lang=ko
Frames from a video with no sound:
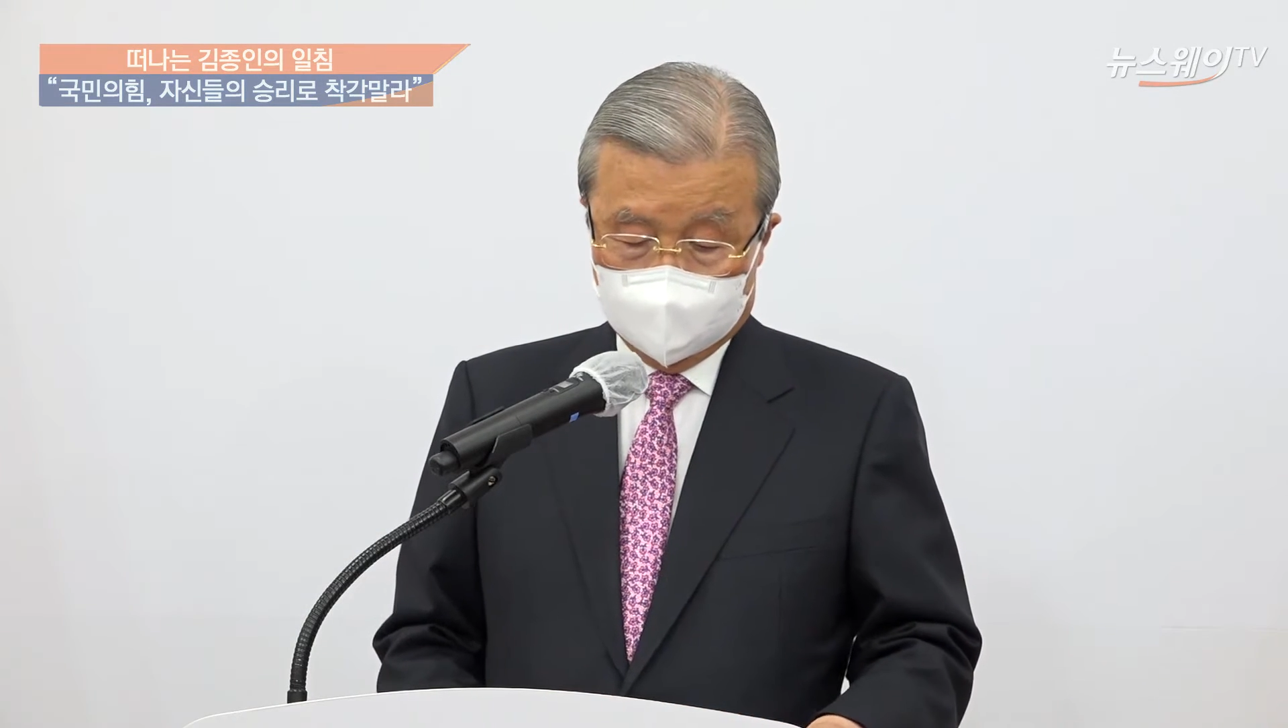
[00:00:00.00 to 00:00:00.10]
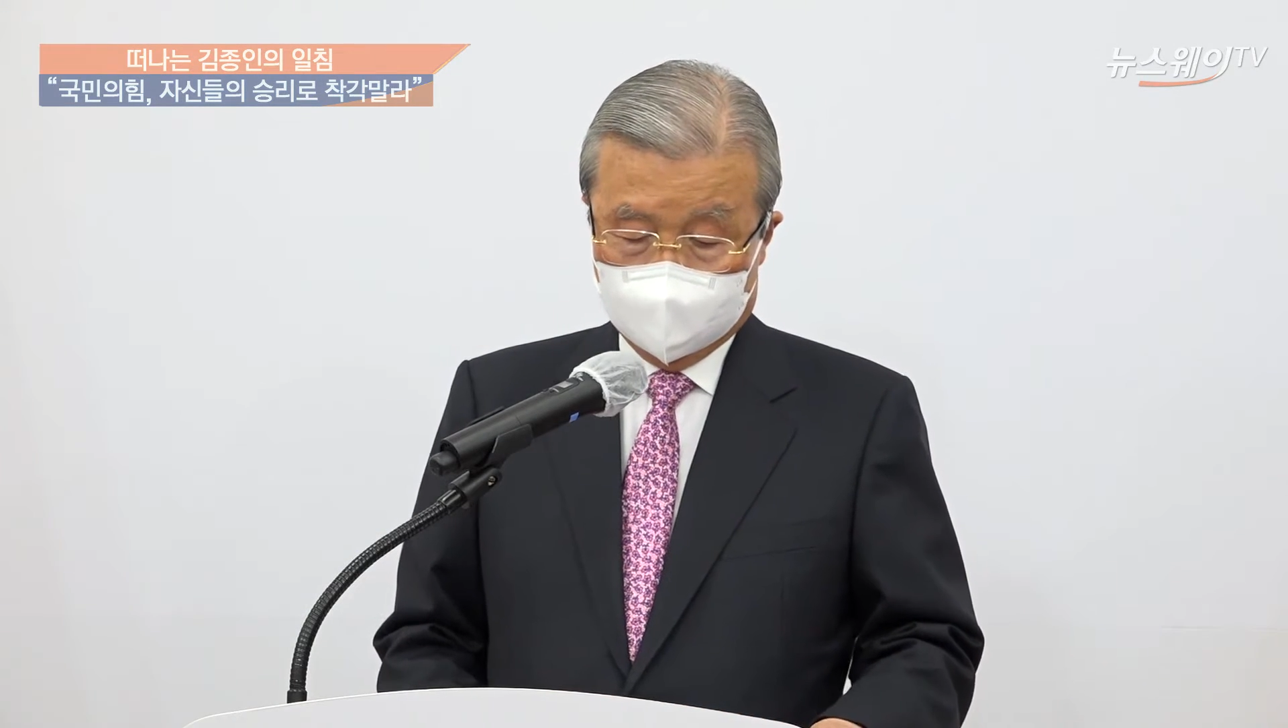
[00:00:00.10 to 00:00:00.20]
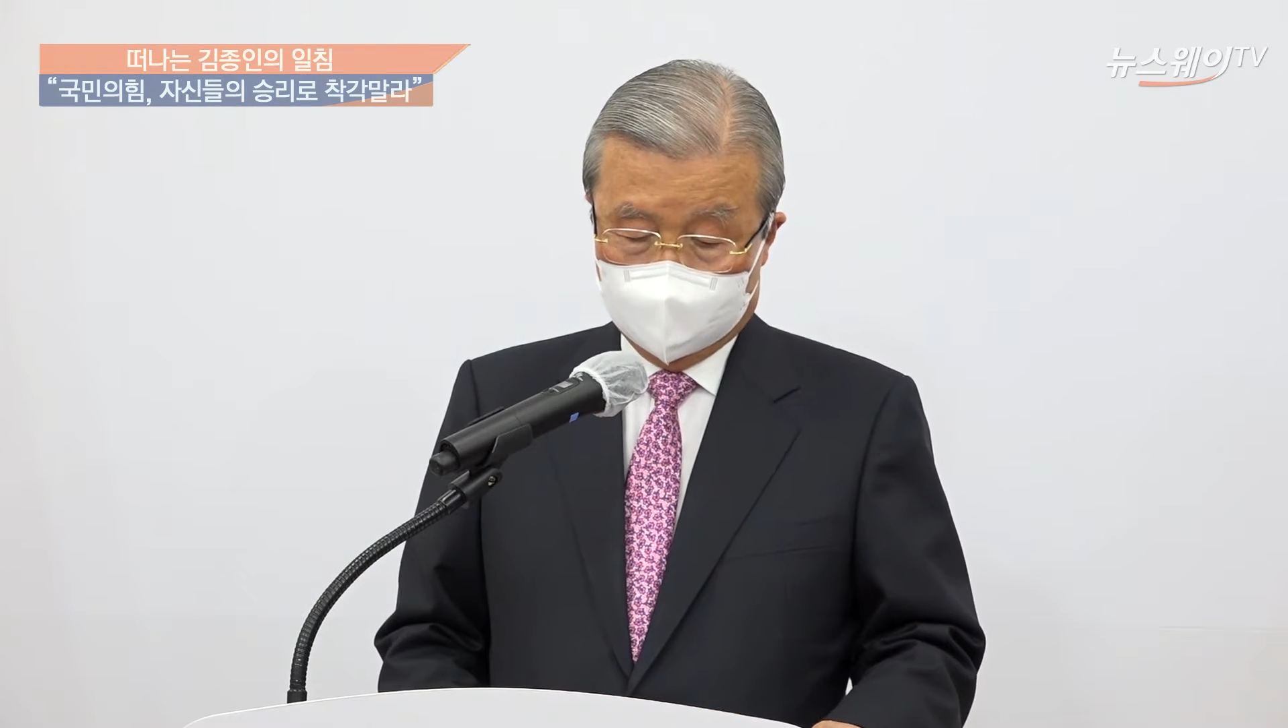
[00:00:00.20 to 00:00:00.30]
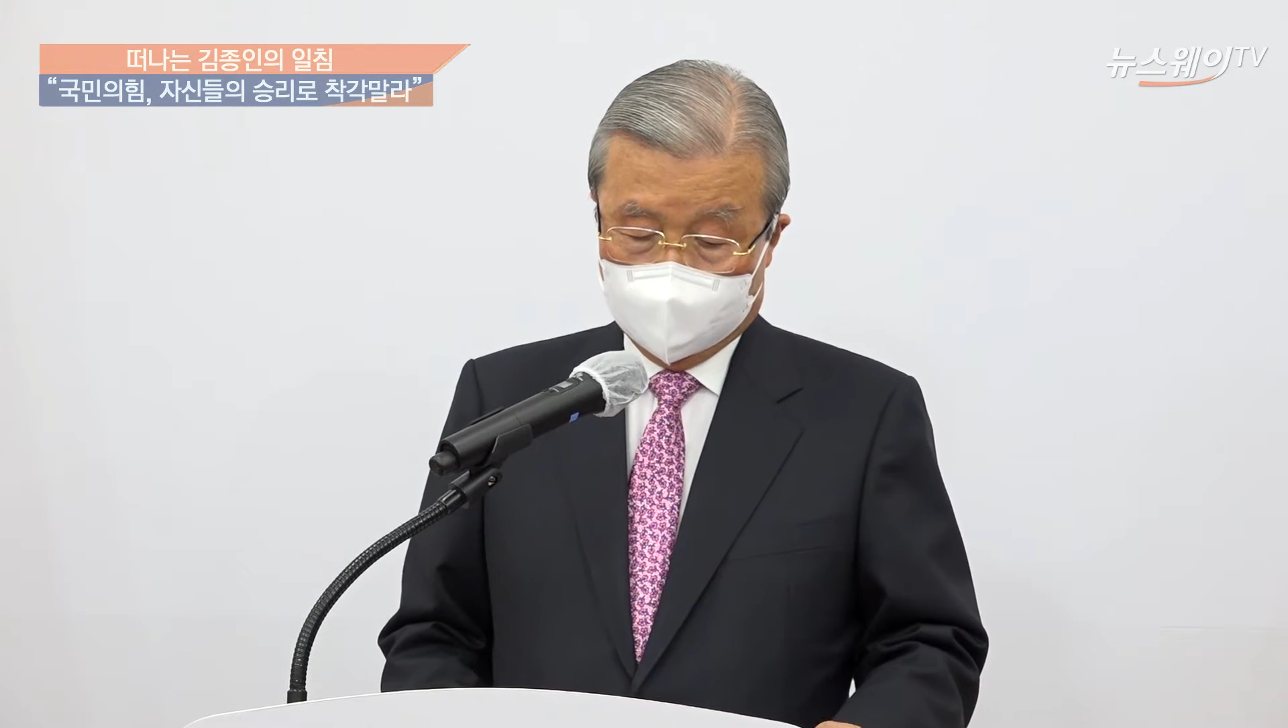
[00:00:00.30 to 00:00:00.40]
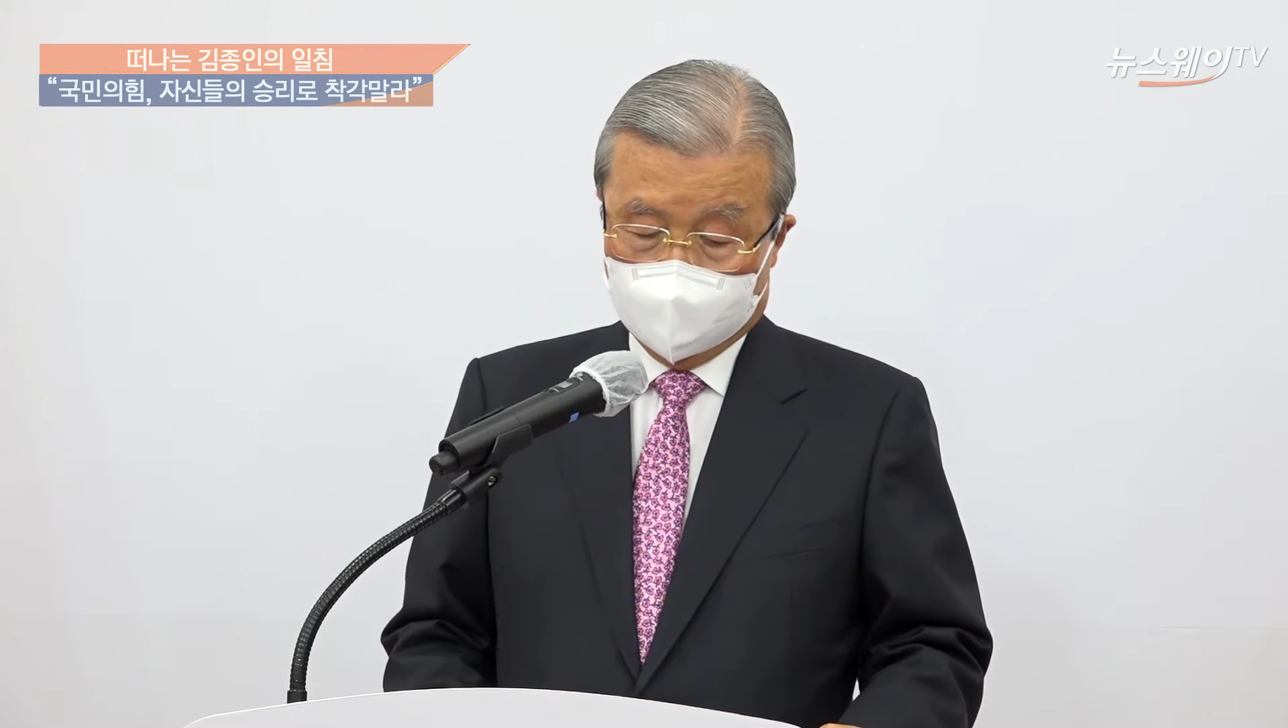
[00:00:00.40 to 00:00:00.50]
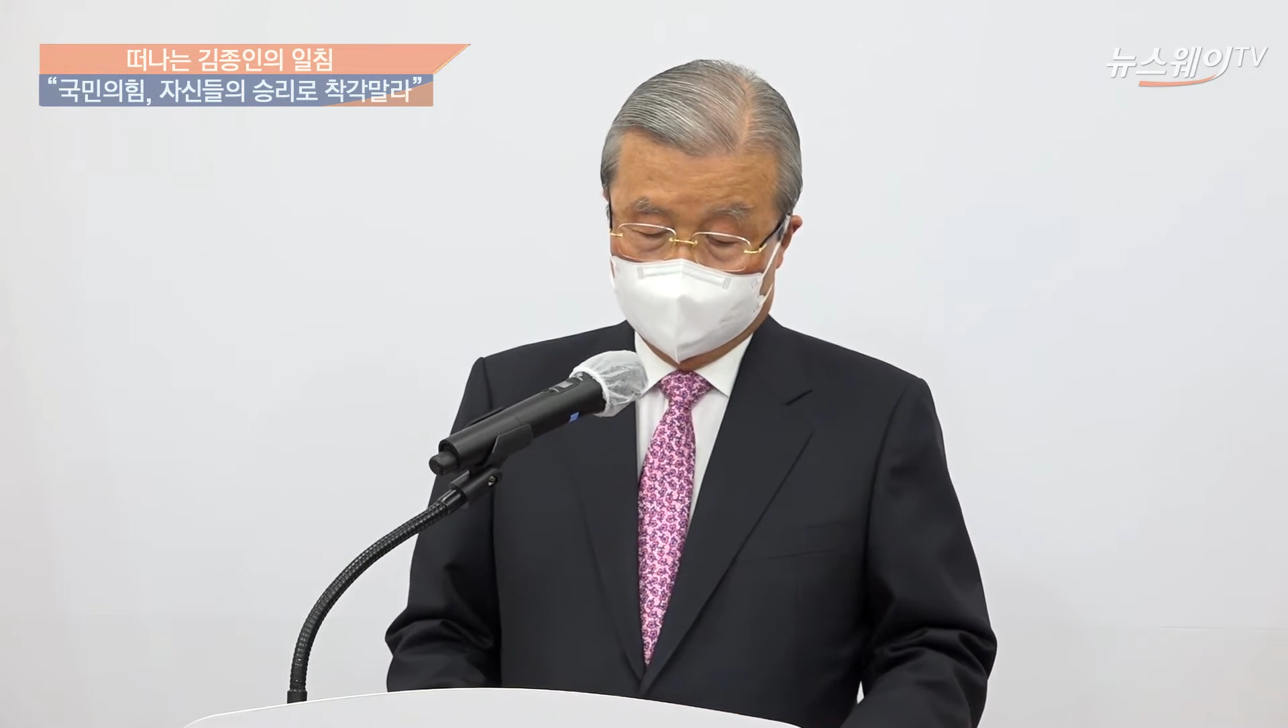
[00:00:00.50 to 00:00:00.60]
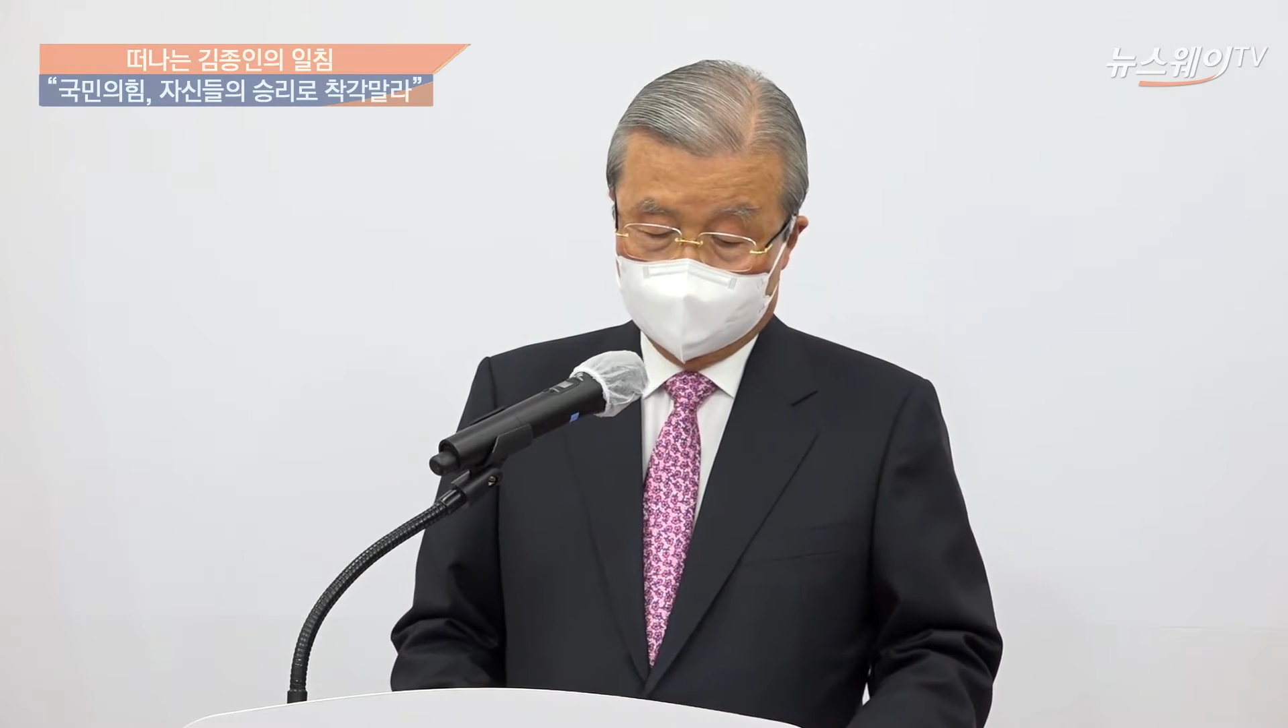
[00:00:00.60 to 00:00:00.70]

있습니다.